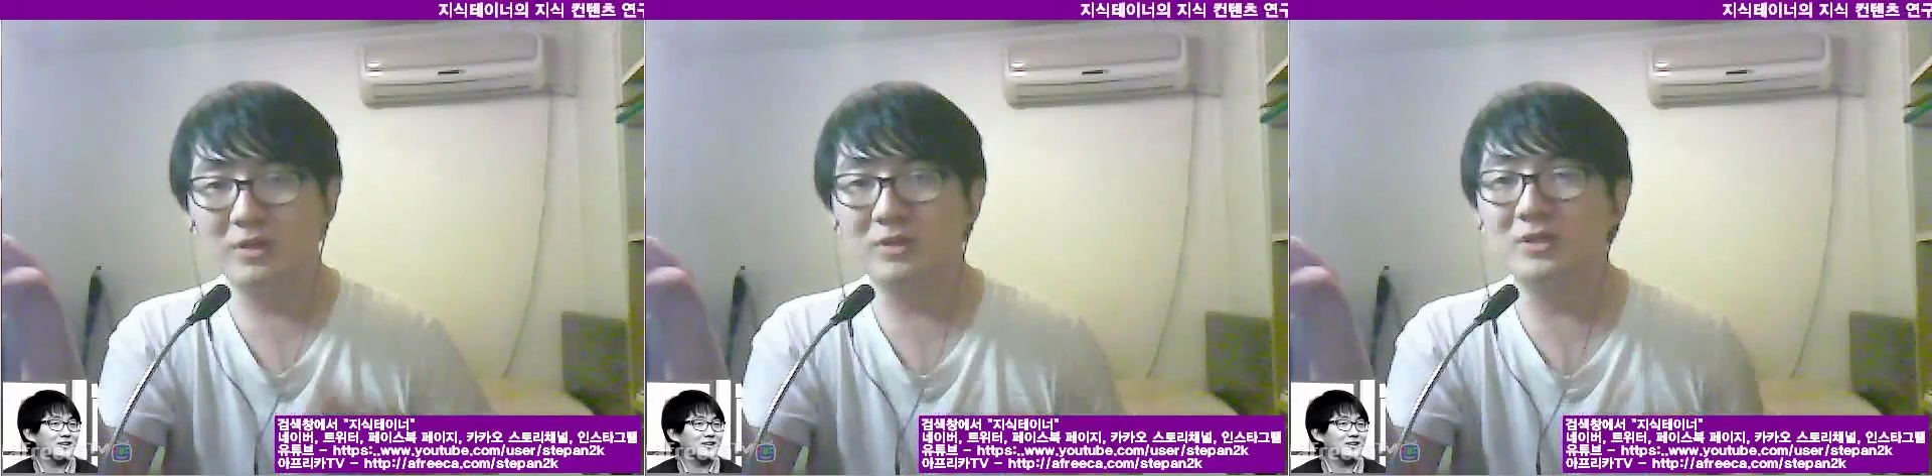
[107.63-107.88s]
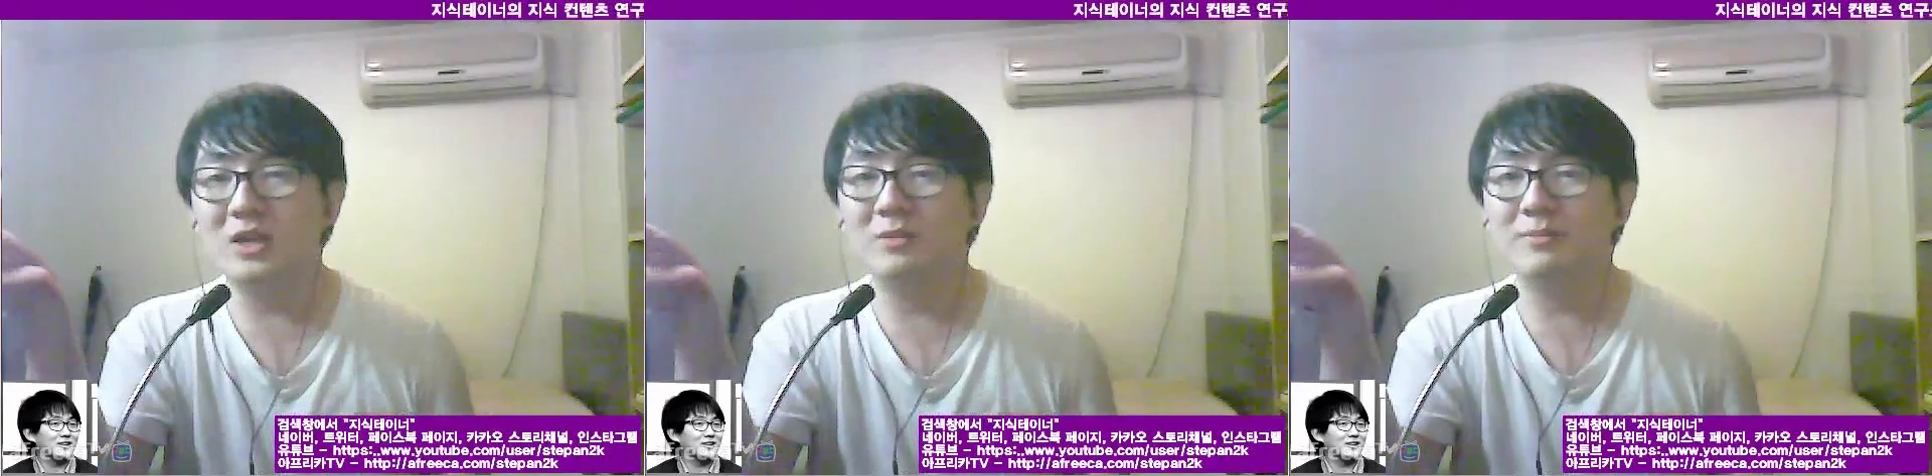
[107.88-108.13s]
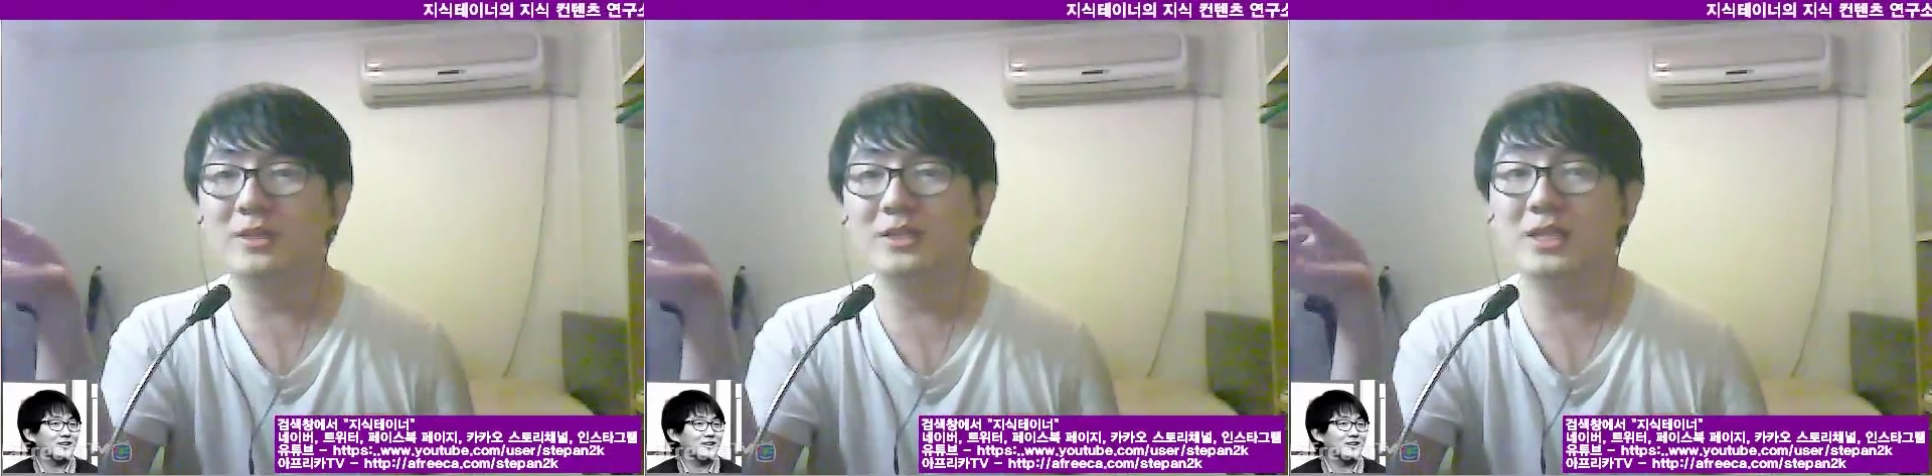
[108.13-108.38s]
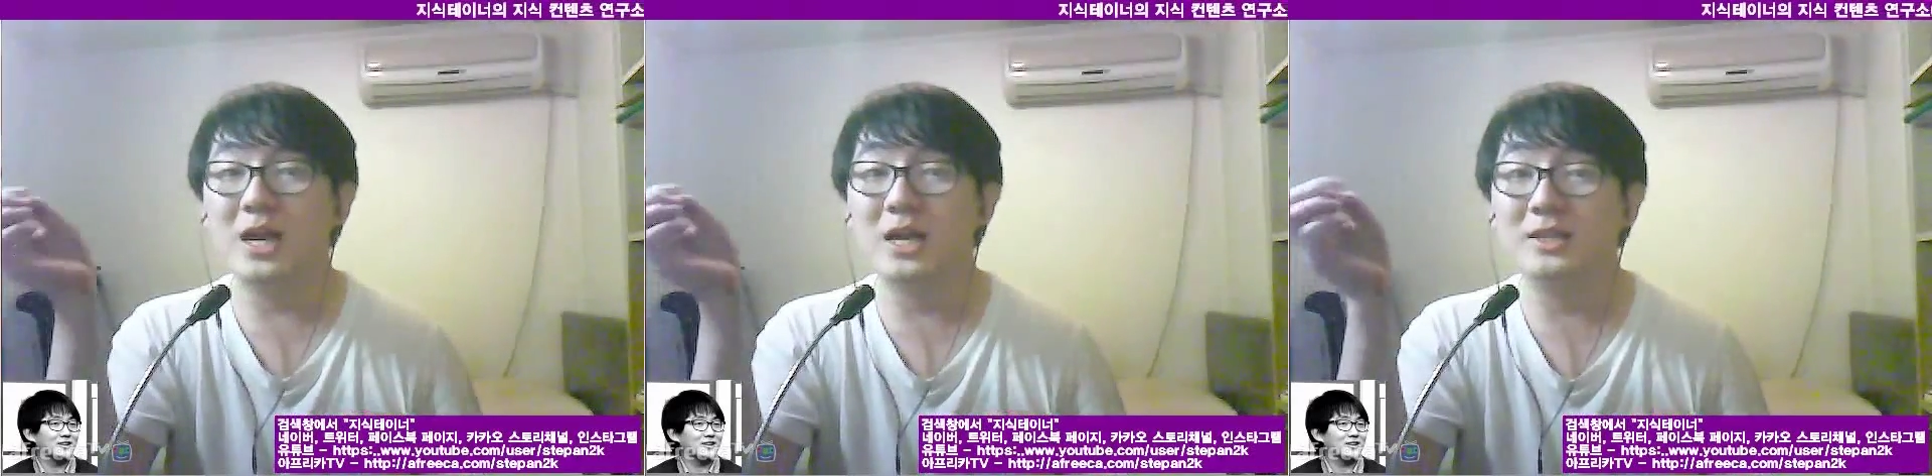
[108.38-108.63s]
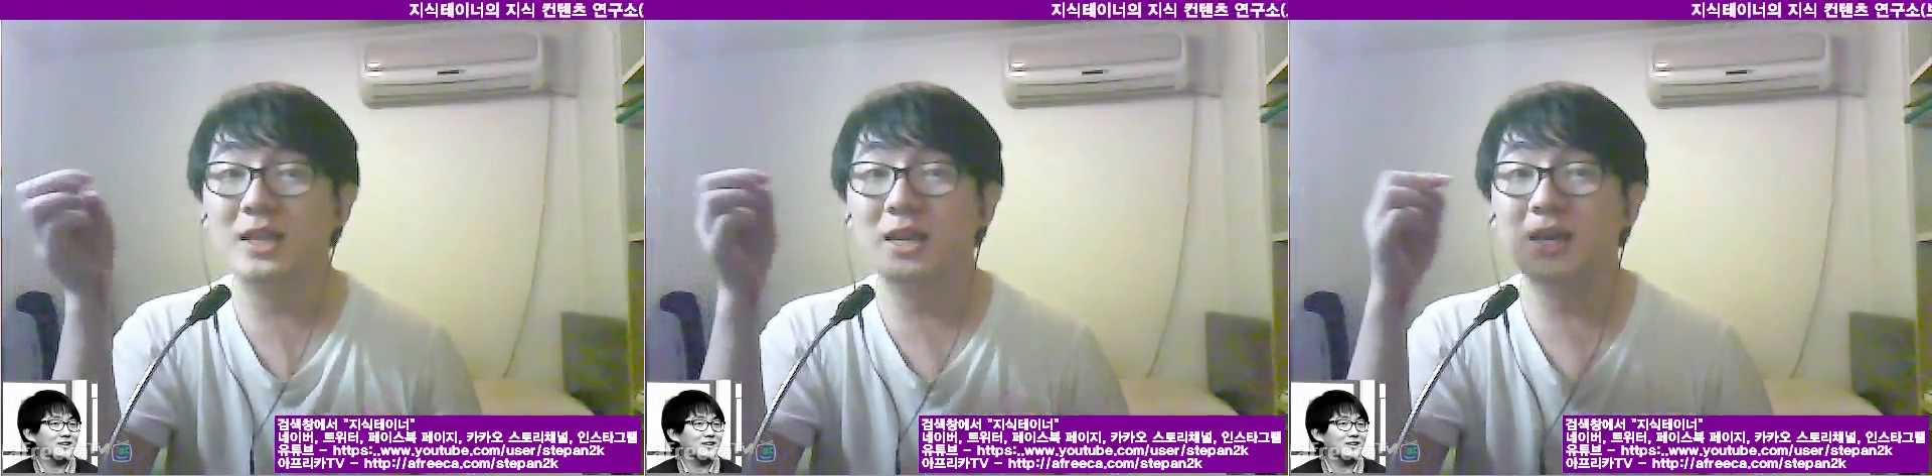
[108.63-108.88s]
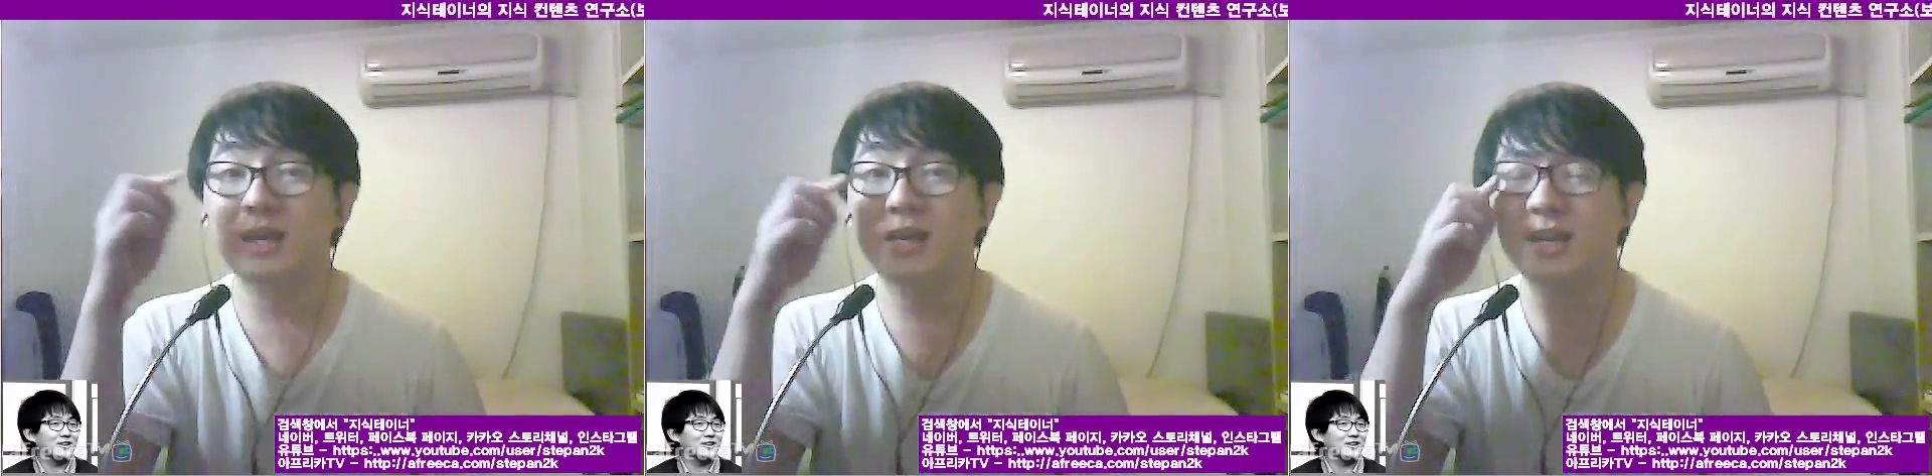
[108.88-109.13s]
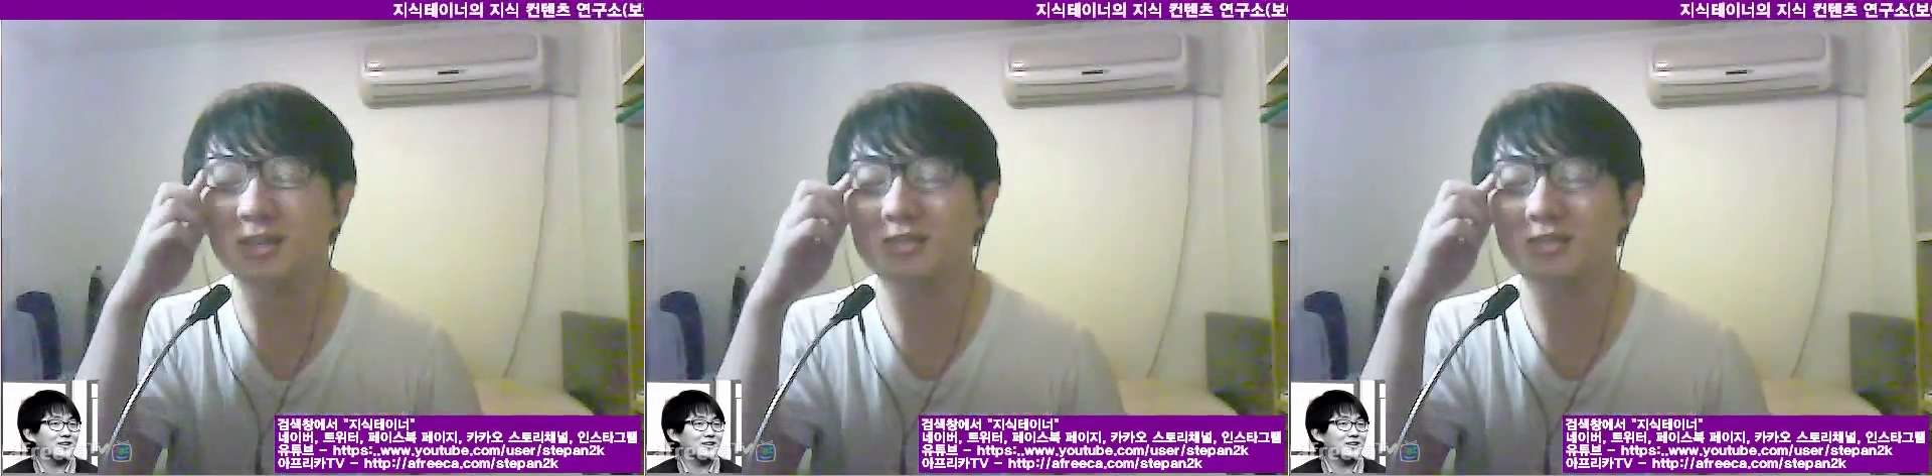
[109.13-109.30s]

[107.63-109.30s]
그 다음에 자대